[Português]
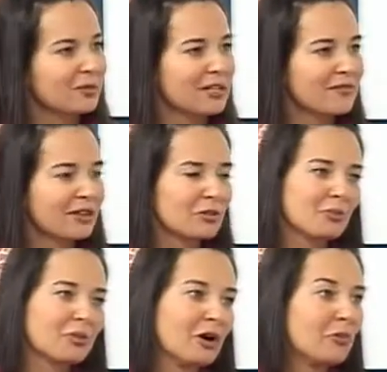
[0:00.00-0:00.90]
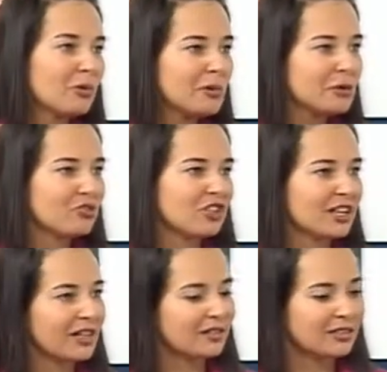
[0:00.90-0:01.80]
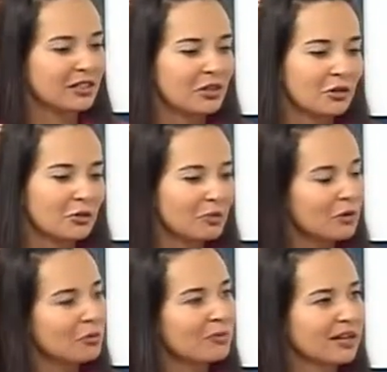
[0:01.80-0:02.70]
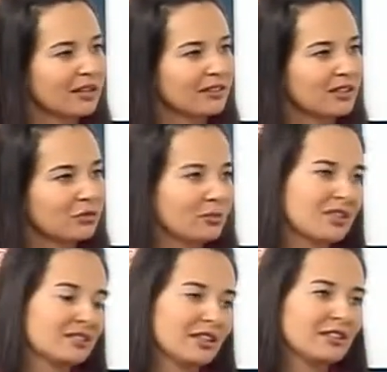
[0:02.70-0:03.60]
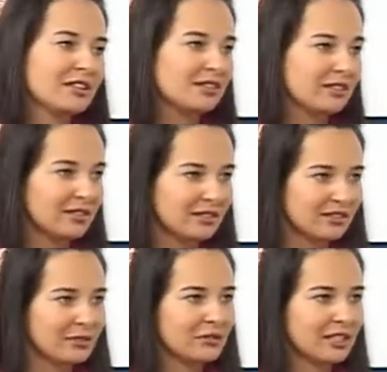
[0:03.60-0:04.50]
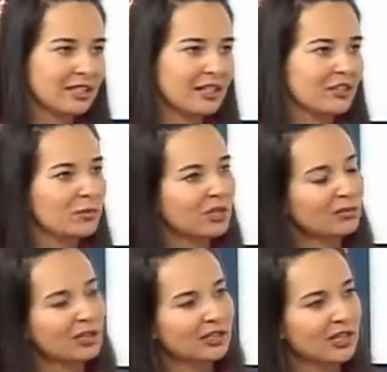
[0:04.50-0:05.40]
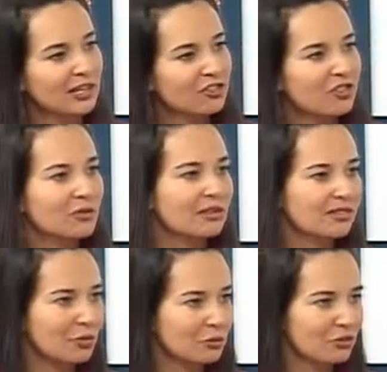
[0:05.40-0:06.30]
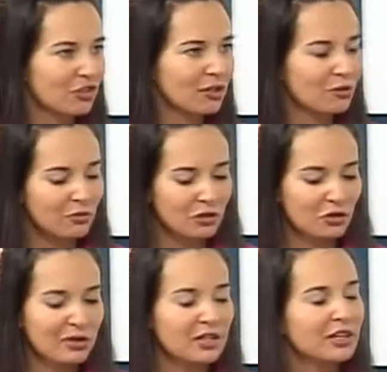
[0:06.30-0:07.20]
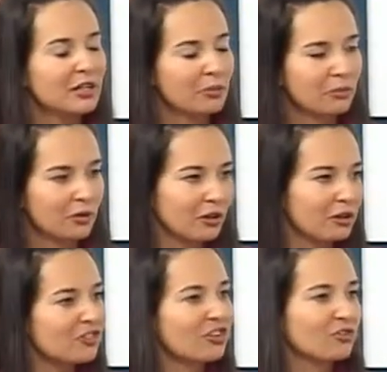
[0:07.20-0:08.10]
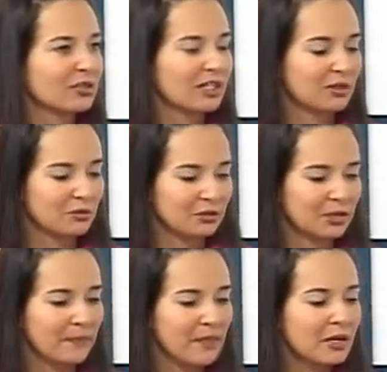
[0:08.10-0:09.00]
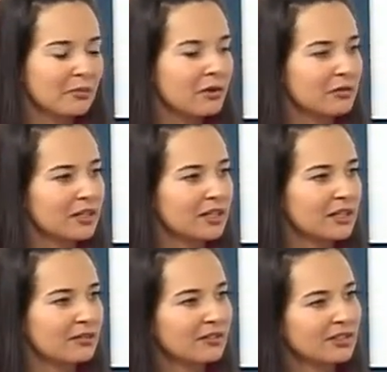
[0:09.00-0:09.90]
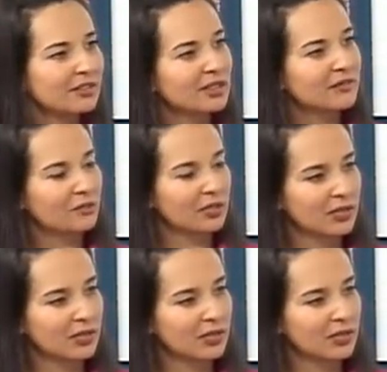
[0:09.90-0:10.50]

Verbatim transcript: né, para levar ao, ao, público de casa um pouco mais, né, sobre essa intersecção, né, da espiritualidade com a saúde, né, como que uma pode ajudar a outra. Bom, eh, você escreveu um